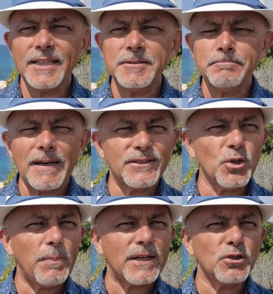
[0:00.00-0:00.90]

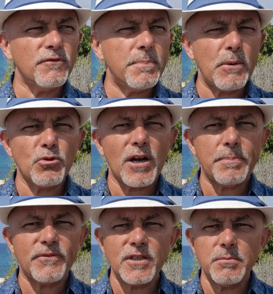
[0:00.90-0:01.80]
bardzo, bardzo wypełniona
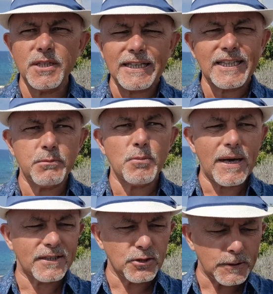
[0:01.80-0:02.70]
pewnymi takimi
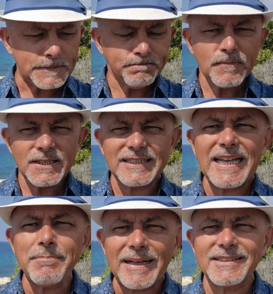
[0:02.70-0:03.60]
bardzo
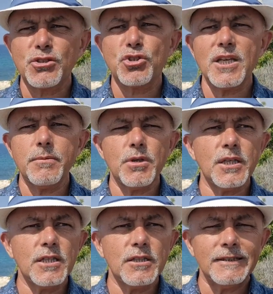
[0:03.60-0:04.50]

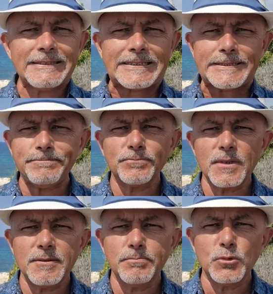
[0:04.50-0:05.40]
schematycznymi
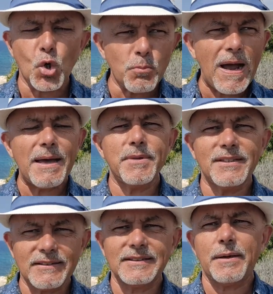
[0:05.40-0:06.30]
normami,
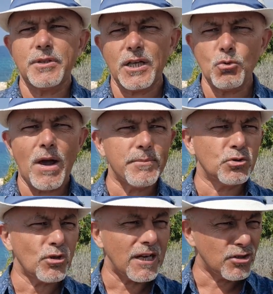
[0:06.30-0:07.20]
zasadami, regułami,
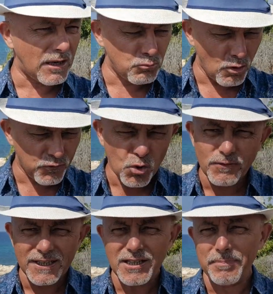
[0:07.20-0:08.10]
które trzeba było
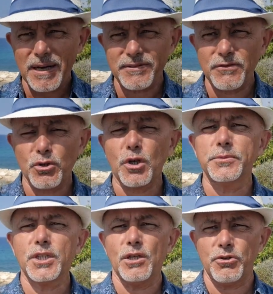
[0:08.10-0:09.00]
wkuwać naprawdę w
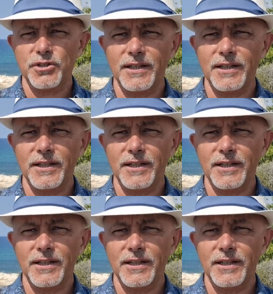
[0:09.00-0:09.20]
ogromnych ilościach.